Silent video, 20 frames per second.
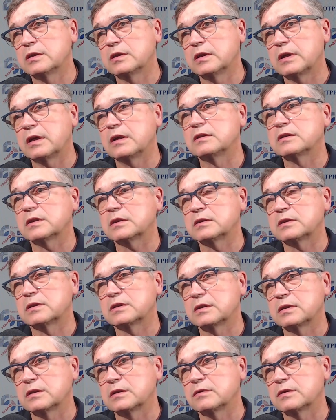к
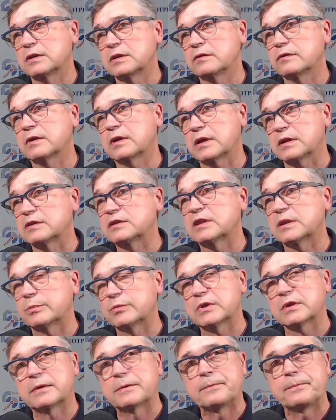реализации вот этого
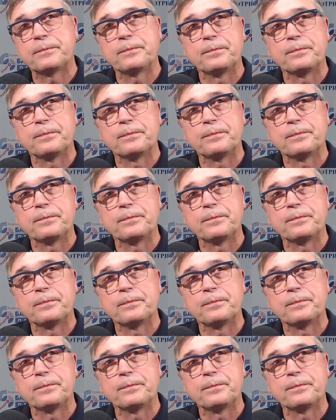концепта.